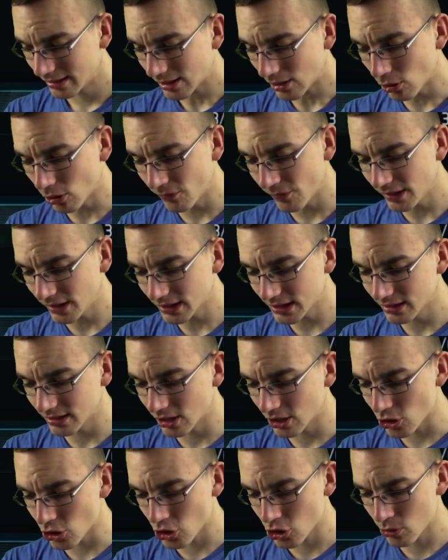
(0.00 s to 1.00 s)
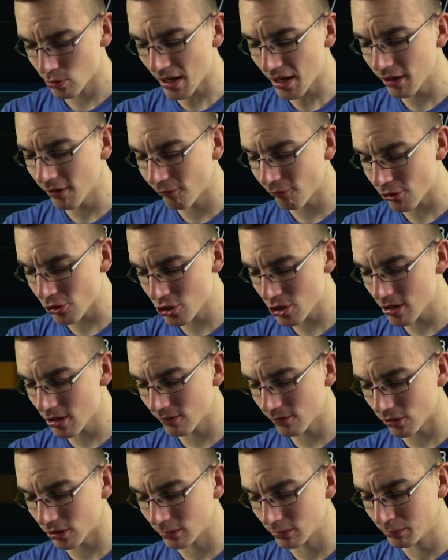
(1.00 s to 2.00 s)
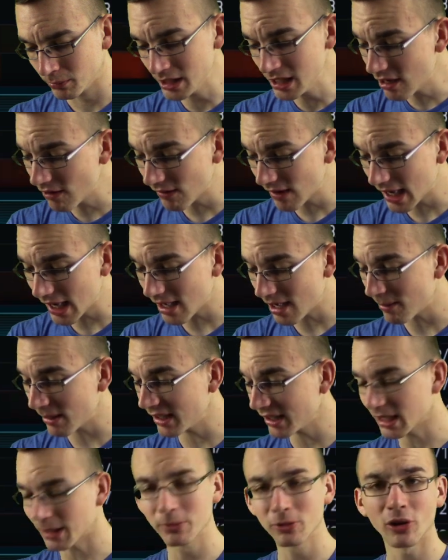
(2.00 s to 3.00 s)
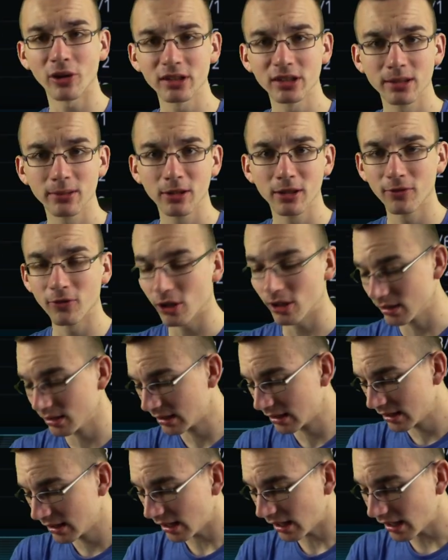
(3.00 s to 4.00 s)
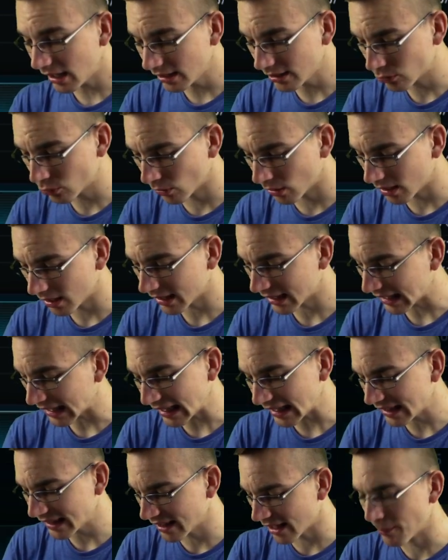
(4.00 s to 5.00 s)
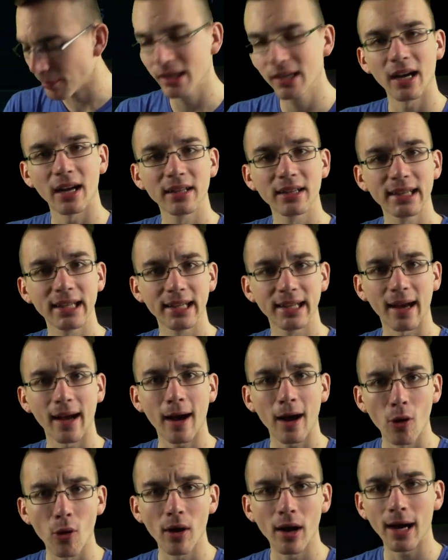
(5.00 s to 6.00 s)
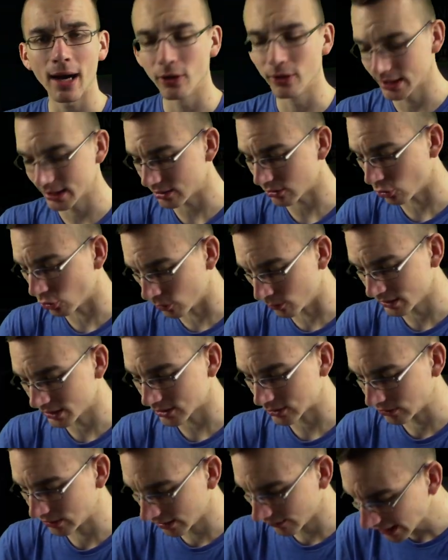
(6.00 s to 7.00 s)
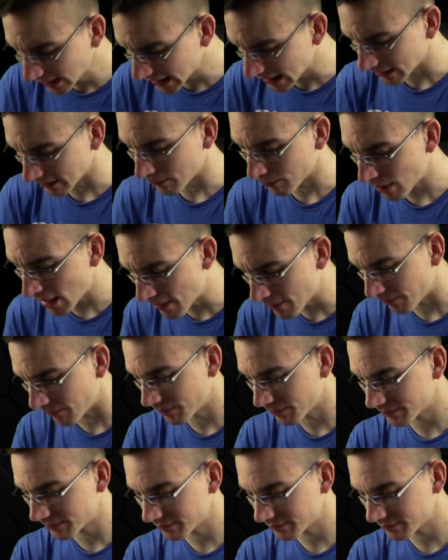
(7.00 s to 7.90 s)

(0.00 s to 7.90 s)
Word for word: Auch wenn es eine schwache Vorstellung von mir war, aber ich habe trotzdem gewonnen. Ein Tor reicht ja bekanntlich auch aus, um zu gewinnen. Bam.